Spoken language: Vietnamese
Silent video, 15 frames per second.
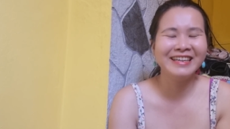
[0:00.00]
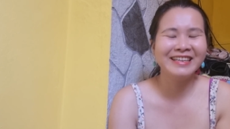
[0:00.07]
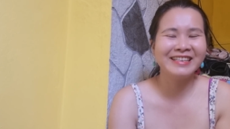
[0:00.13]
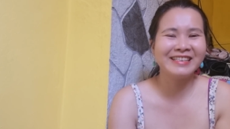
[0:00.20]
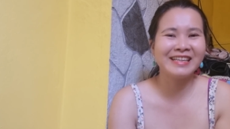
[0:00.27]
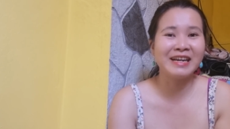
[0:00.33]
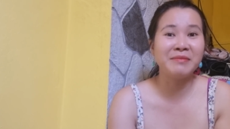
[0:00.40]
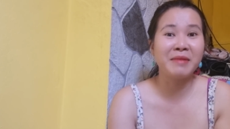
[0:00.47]

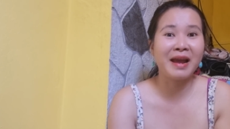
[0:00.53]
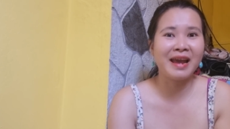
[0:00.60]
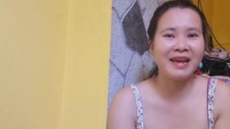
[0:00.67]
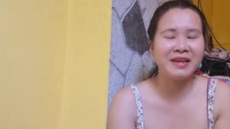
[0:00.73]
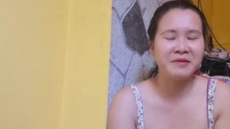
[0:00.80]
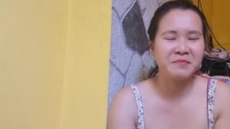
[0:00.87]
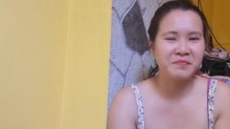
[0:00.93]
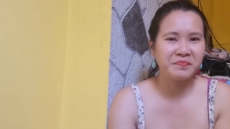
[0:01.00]
sáng
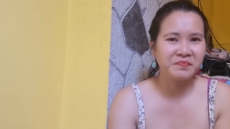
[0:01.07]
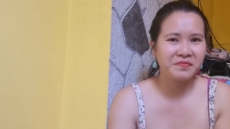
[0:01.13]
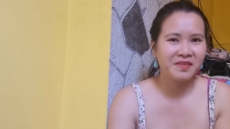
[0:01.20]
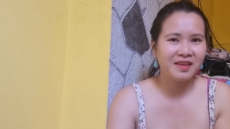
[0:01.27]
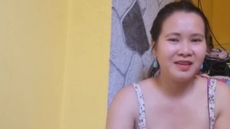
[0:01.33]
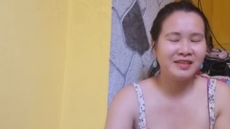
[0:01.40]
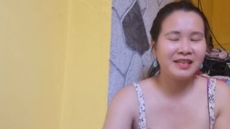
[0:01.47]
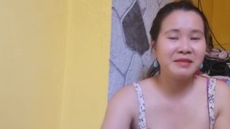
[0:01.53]
mai
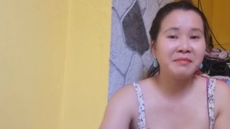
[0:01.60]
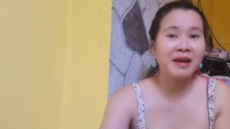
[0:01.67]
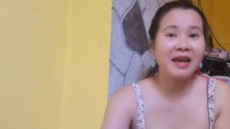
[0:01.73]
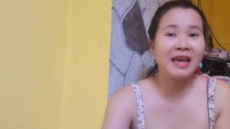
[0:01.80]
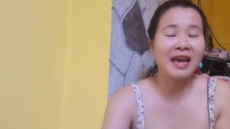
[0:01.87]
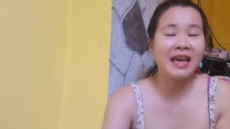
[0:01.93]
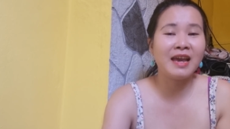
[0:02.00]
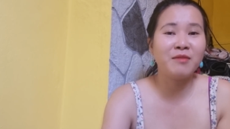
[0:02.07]
sáng mai
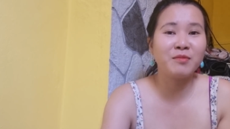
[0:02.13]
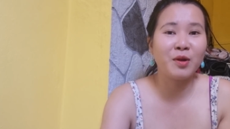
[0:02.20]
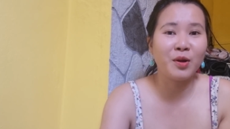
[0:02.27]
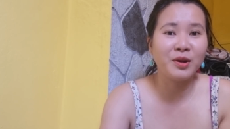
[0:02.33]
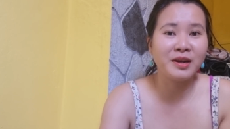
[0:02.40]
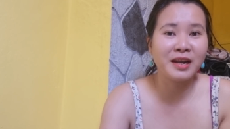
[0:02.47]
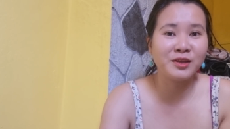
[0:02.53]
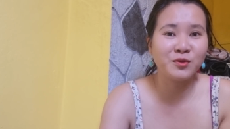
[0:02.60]
hai ông nội
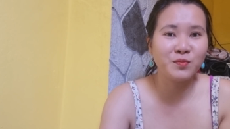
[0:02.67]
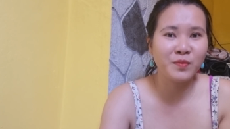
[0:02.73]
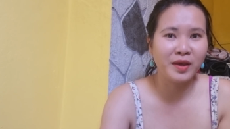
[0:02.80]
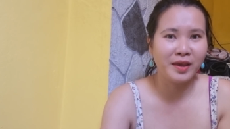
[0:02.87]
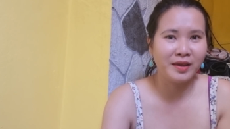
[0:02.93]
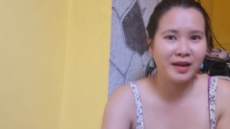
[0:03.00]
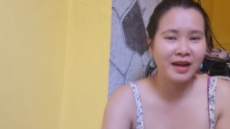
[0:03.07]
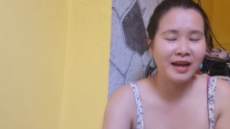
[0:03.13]
ra xúc
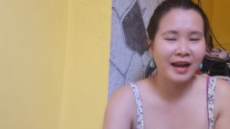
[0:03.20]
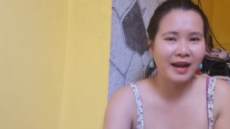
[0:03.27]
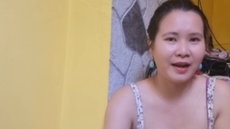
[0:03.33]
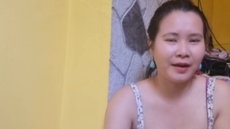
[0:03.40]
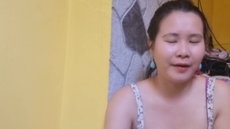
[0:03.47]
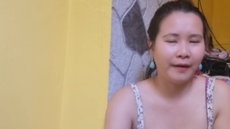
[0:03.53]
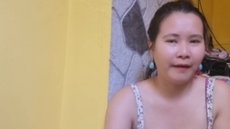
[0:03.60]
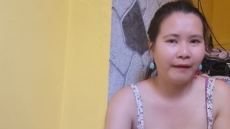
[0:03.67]
miệng nó răng
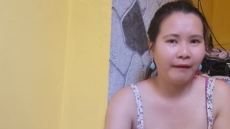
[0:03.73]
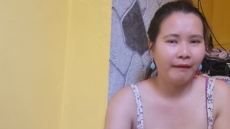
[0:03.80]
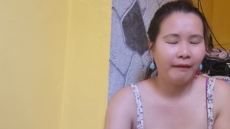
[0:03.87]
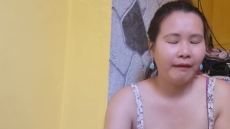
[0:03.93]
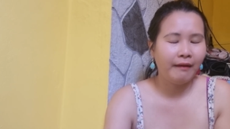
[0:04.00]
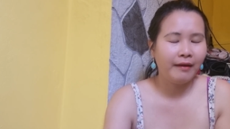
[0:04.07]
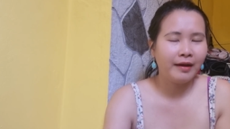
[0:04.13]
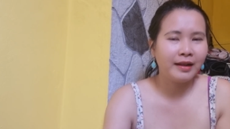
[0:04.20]

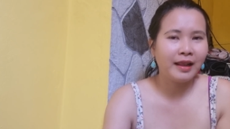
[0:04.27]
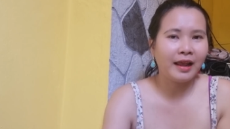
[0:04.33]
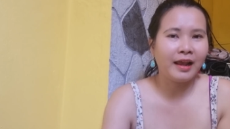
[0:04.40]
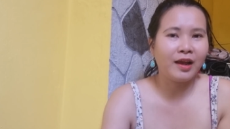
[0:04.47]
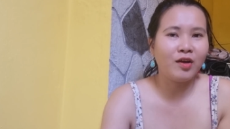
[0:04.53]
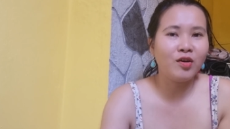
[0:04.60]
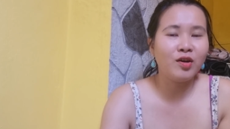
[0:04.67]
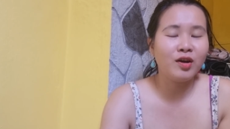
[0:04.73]
cái thằng
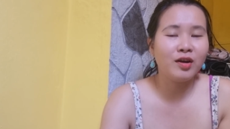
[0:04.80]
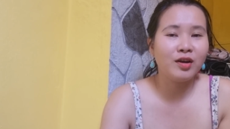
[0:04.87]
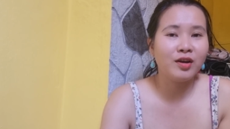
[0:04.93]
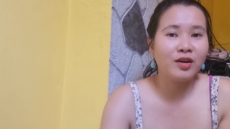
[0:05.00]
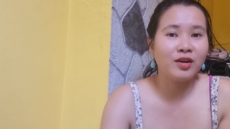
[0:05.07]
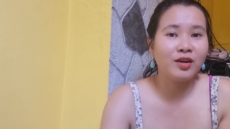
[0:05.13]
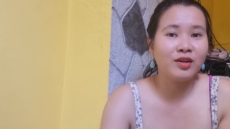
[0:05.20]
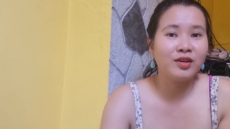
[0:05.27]
có
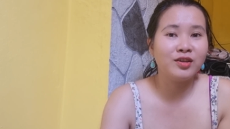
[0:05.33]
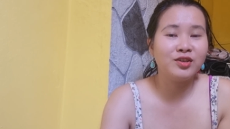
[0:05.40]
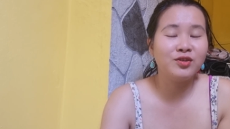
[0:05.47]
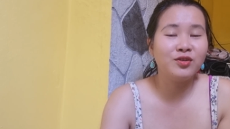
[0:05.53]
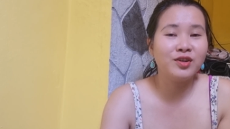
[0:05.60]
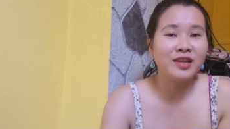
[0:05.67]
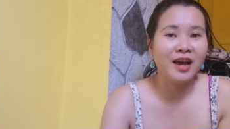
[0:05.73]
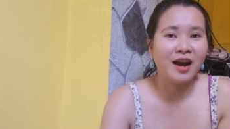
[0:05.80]
ờ, chưa
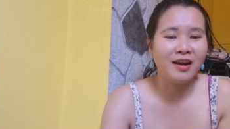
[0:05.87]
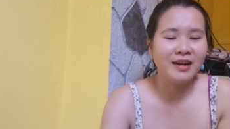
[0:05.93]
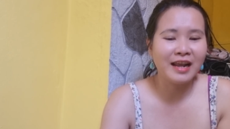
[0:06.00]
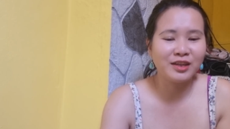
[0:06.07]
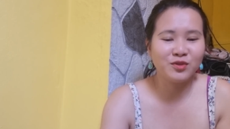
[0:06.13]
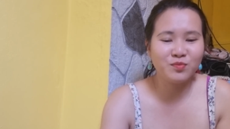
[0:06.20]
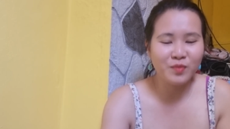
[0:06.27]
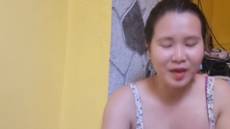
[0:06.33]
có vợ
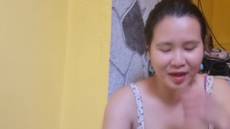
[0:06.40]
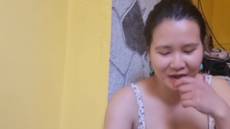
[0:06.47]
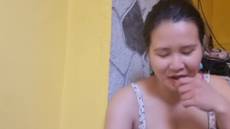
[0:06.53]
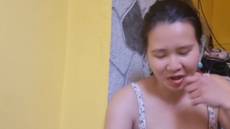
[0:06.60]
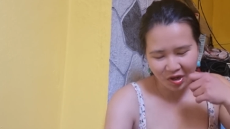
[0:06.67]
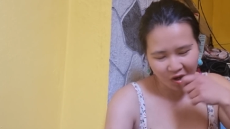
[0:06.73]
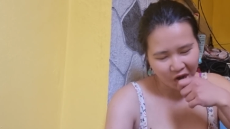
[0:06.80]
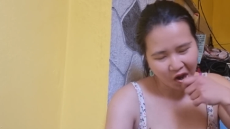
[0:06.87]
đang xúc miệng nè
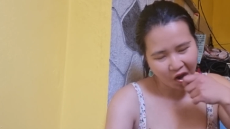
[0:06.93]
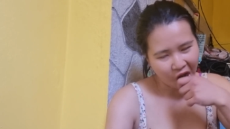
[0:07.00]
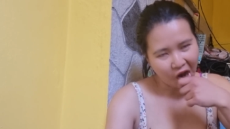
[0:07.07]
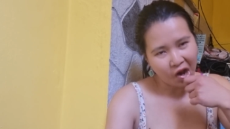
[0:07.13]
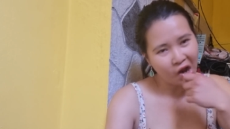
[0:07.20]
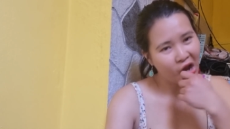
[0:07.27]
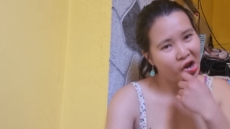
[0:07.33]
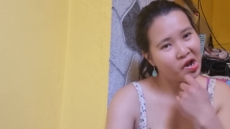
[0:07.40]

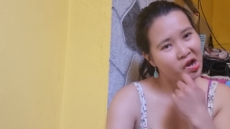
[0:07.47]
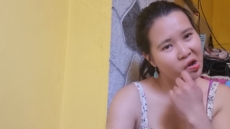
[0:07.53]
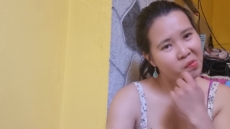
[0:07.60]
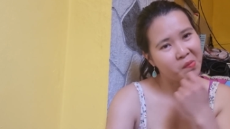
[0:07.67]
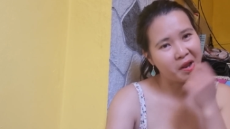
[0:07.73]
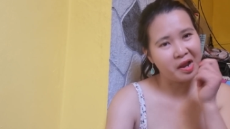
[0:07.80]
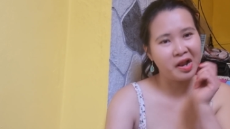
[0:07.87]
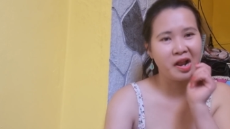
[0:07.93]
xúc
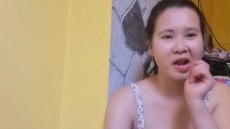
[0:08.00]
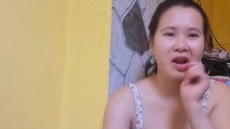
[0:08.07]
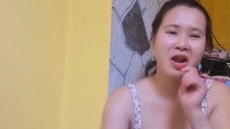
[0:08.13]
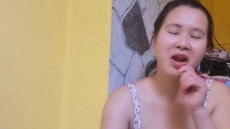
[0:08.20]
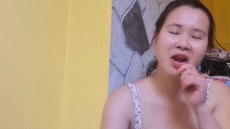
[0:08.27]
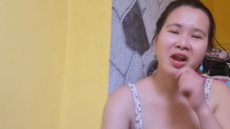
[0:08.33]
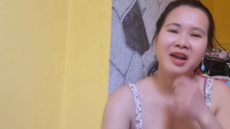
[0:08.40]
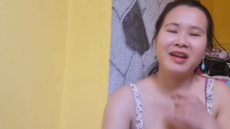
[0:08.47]
miệng
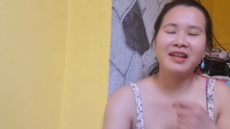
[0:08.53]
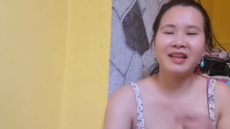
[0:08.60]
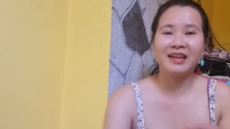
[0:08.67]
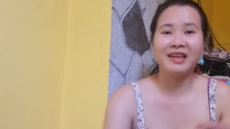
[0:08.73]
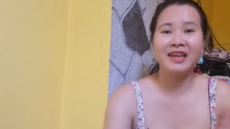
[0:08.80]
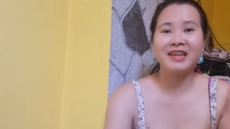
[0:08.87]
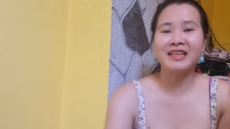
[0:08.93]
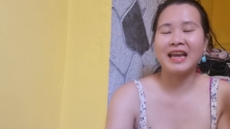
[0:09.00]
thằng
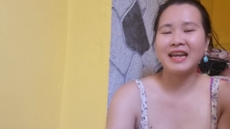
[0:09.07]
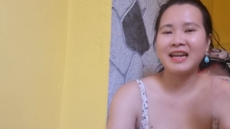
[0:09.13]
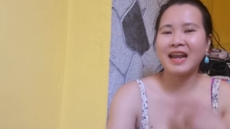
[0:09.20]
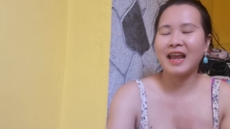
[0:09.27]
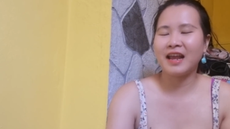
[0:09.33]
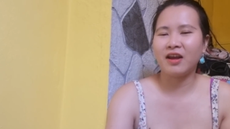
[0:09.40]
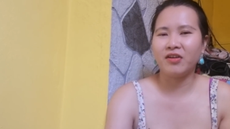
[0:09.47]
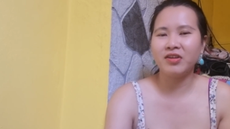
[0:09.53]
kia chạy
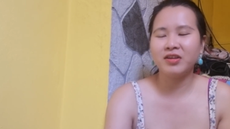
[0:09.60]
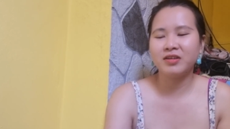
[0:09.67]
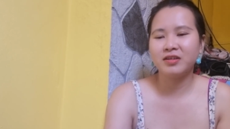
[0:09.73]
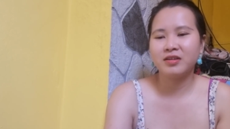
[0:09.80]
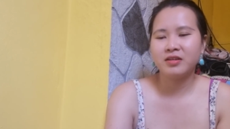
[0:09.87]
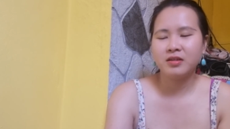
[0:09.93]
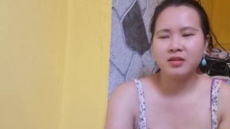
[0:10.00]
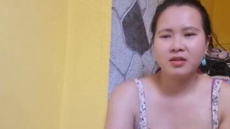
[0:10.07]
ra hỏi
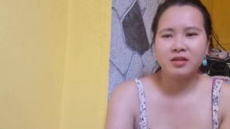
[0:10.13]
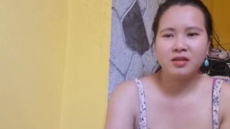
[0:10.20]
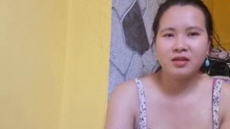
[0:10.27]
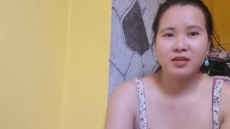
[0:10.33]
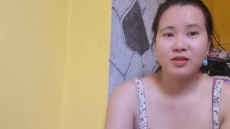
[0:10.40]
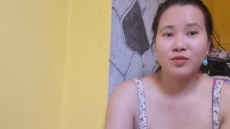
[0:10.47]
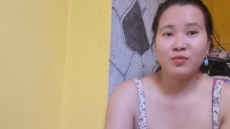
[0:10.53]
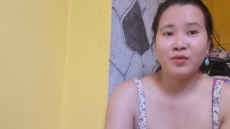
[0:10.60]

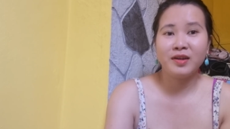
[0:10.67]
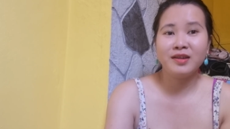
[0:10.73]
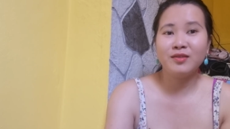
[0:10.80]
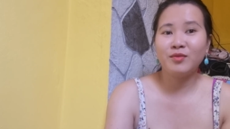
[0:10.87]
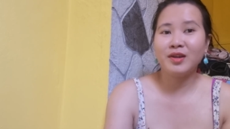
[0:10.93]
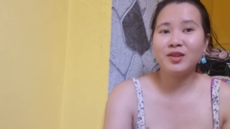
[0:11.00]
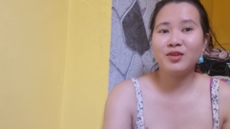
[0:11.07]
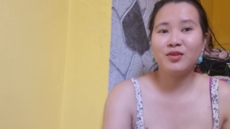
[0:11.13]
quánh
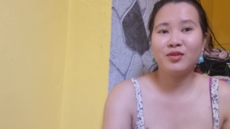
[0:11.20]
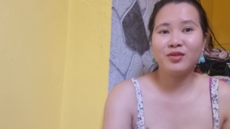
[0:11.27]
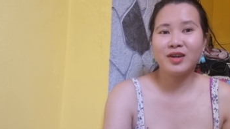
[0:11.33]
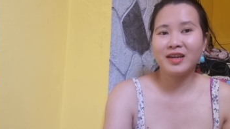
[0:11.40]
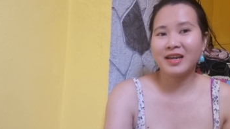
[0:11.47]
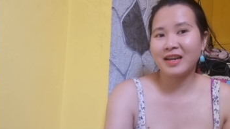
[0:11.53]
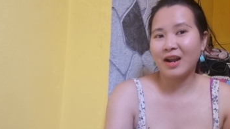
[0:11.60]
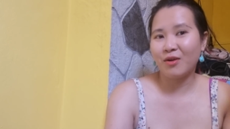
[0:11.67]
quánh vô cái
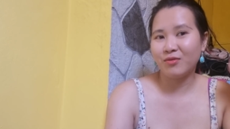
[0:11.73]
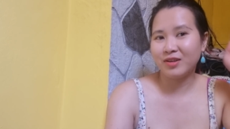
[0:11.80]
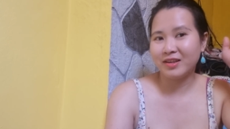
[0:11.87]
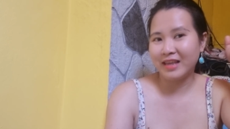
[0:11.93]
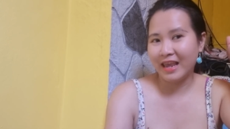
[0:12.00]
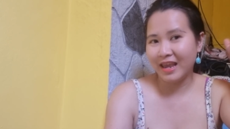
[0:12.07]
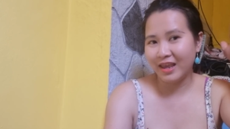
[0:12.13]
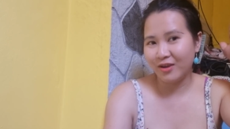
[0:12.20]
cái đầu
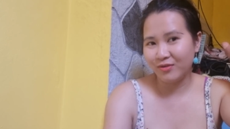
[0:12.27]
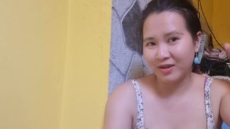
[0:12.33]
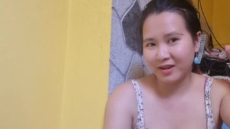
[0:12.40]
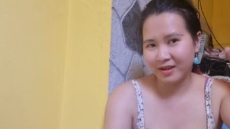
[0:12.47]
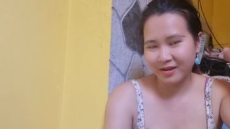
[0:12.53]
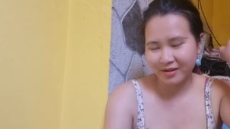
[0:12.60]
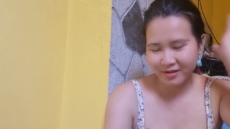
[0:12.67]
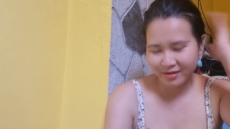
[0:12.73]
nhẹ, heo vậy nè